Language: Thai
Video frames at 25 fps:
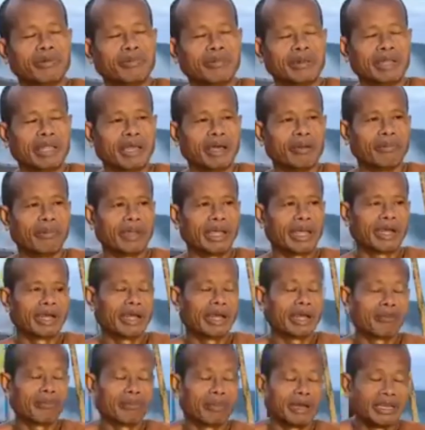มันไม่เกิดปัญญา
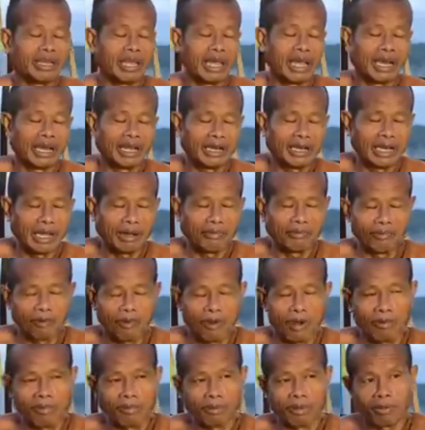แม้กระทั่งปัญญา
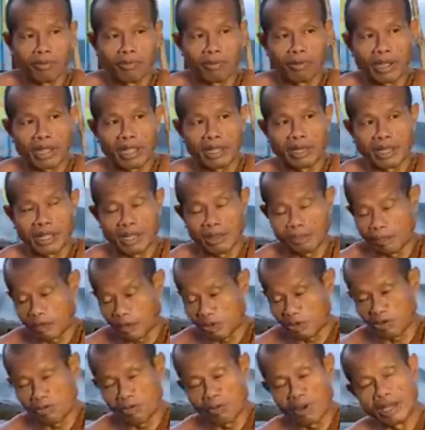ระดับความปลอดภัย
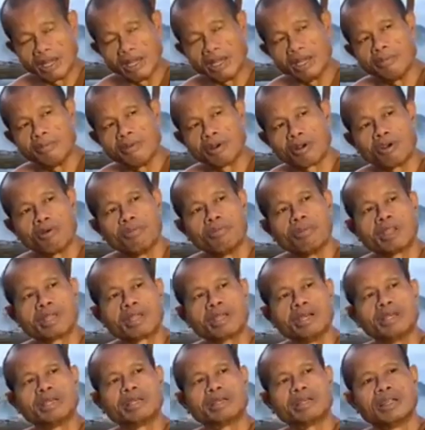ในปัจจุบันนี้
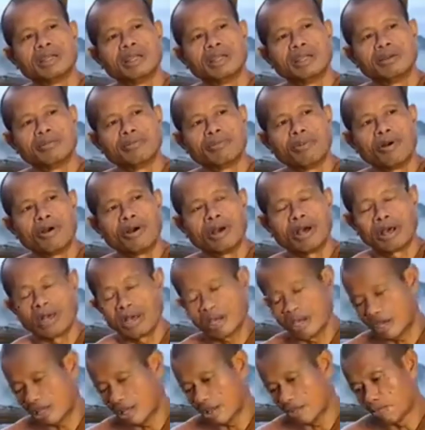มันก็ไม่เกิด
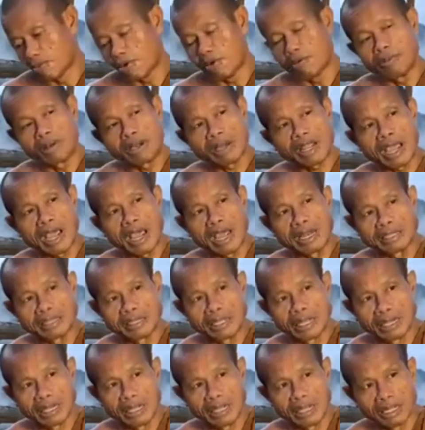เพราะอะไรเพราะมัน
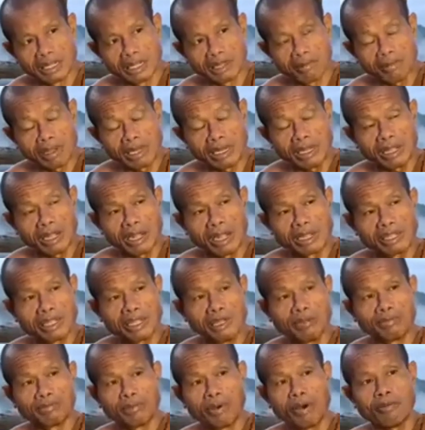ขาดสติทำไม
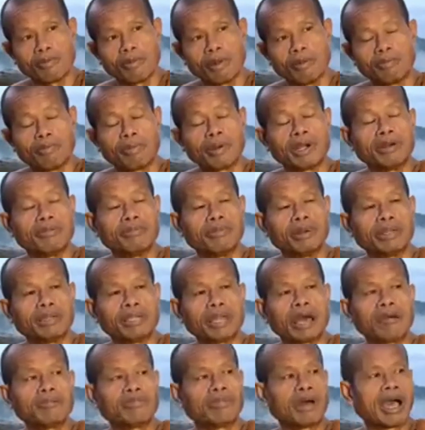ถึงขาดสติเพราะมันเพ
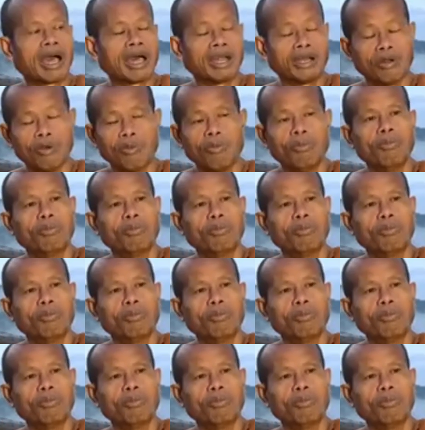ลินไปตาม